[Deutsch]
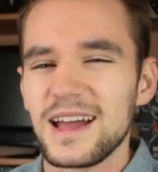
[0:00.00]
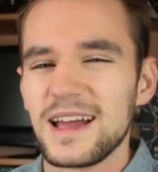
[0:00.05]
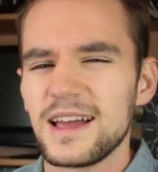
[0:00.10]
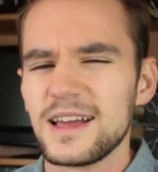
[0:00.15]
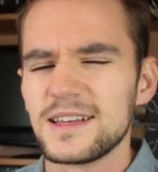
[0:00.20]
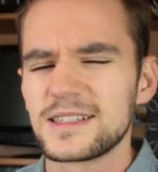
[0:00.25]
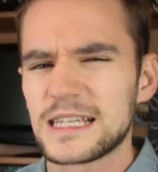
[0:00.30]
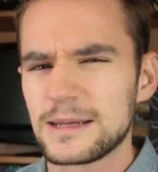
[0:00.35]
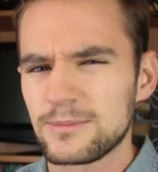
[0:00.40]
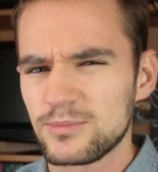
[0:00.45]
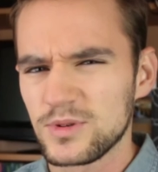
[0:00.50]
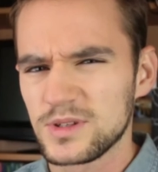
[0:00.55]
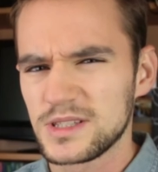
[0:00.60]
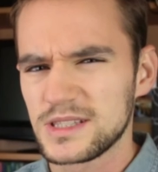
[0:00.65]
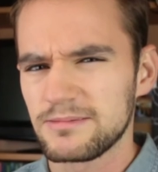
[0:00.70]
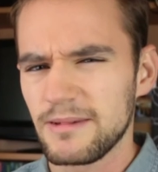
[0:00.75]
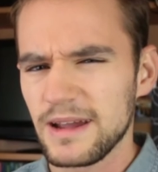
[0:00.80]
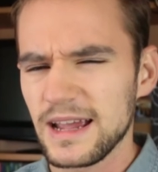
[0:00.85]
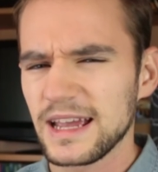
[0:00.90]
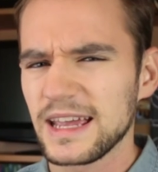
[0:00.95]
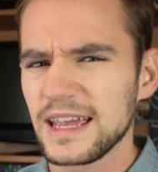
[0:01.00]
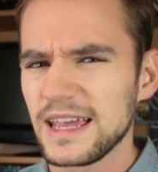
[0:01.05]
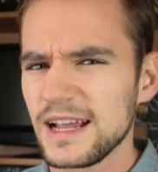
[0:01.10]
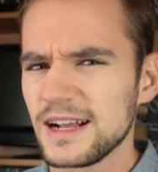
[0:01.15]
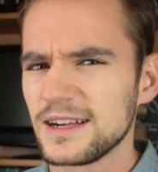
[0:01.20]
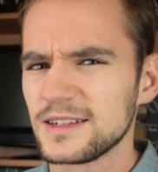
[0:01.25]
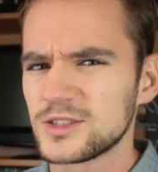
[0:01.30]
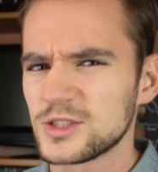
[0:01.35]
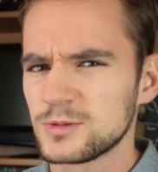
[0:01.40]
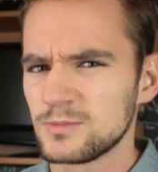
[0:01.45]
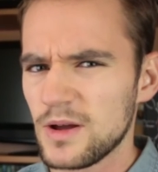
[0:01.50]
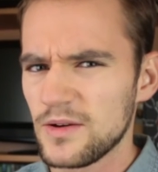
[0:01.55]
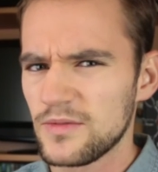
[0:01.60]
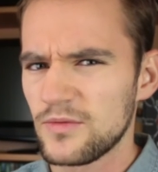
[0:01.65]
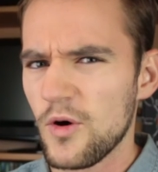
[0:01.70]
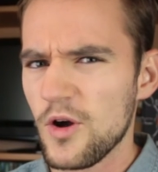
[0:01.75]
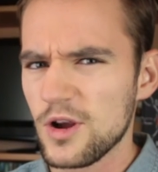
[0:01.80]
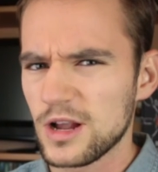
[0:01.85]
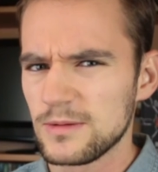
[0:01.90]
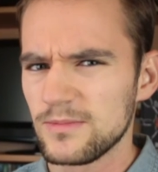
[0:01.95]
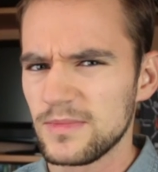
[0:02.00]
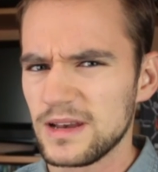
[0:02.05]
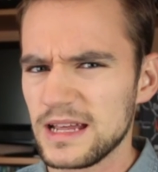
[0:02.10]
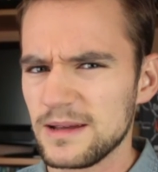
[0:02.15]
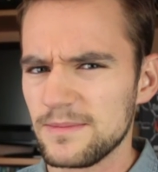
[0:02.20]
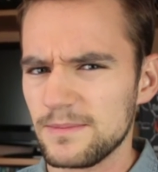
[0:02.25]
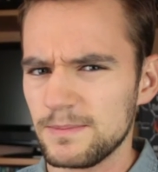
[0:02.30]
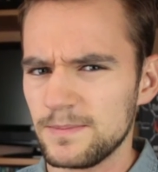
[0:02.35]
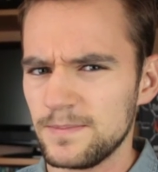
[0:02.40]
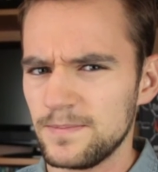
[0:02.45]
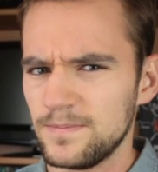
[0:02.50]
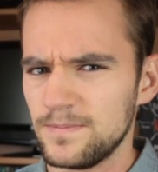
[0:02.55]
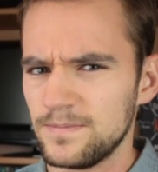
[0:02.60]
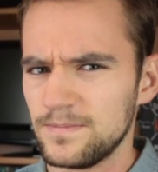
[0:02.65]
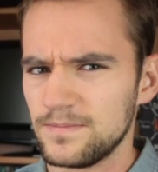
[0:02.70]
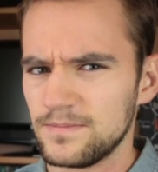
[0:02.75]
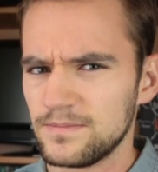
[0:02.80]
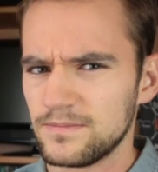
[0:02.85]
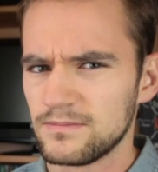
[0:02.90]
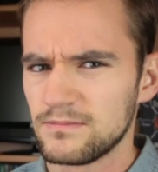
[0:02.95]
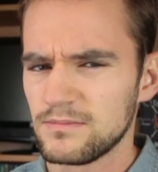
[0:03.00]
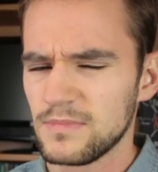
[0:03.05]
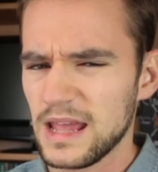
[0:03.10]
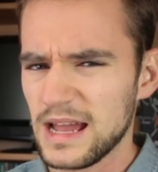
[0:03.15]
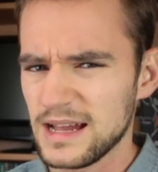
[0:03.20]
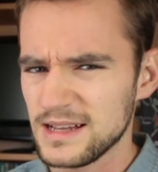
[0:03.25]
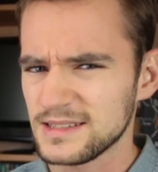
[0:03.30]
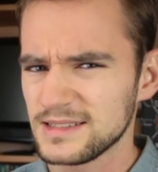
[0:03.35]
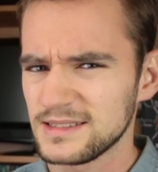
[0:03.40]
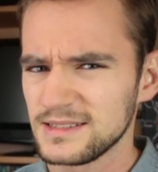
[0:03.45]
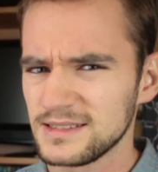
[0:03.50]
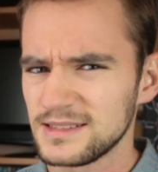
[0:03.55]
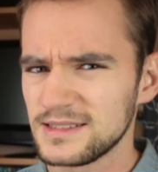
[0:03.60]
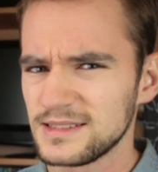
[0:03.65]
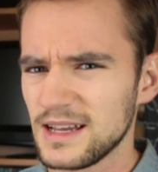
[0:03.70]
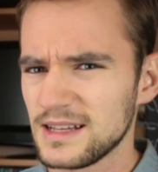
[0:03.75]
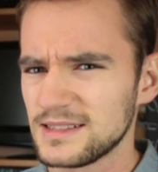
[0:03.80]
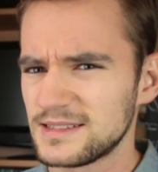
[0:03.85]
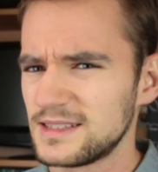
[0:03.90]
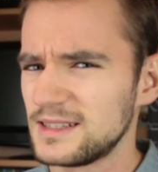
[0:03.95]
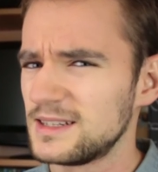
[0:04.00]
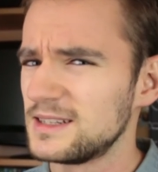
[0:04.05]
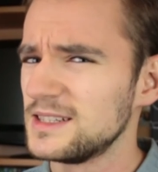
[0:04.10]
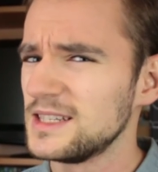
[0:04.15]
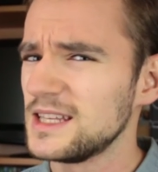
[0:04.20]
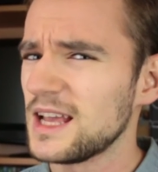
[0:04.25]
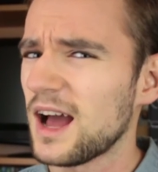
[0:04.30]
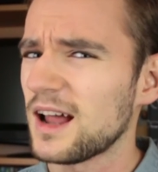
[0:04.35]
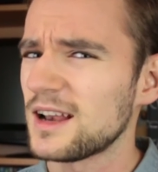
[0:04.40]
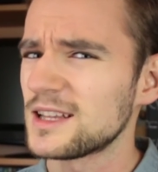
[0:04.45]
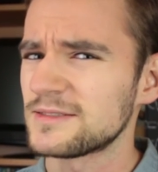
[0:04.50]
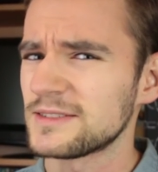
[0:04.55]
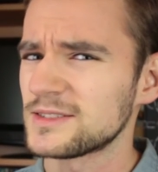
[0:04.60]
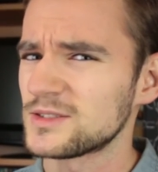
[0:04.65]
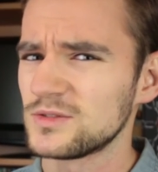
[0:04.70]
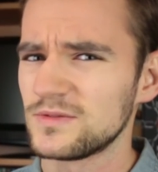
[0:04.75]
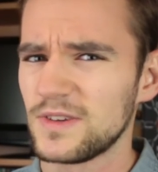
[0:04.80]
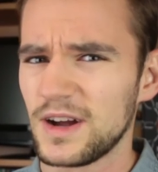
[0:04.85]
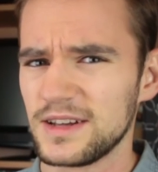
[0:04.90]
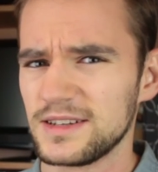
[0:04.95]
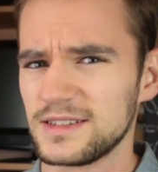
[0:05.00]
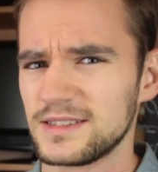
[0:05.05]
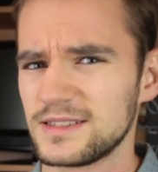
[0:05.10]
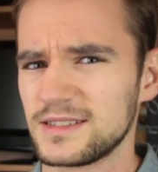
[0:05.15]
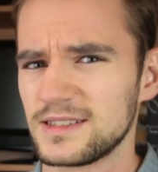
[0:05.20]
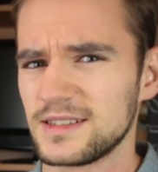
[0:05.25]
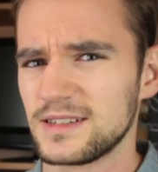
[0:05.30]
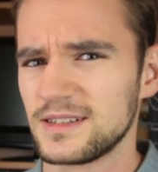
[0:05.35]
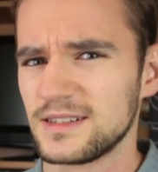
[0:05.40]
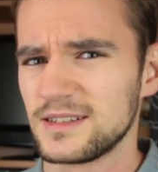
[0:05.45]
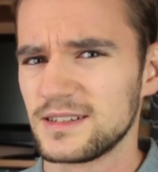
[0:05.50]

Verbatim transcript: Es gibt nur zwei Regeln zum Erfolg im Leben. Erstens, erzähle nie alles, was du weißt.